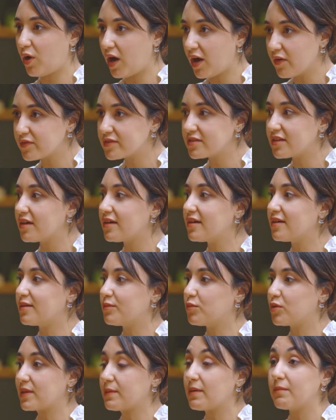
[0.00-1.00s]

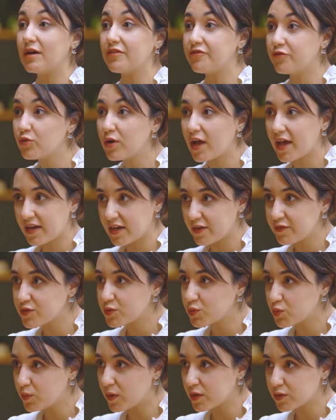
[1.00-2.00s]
محافظه مجتمع مقفول على
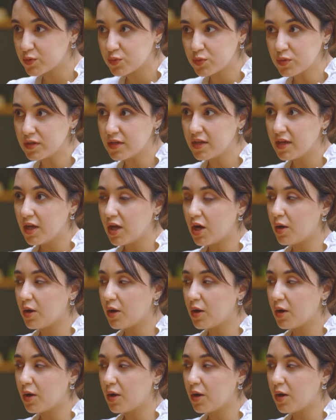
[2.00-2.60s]
نفسه برضه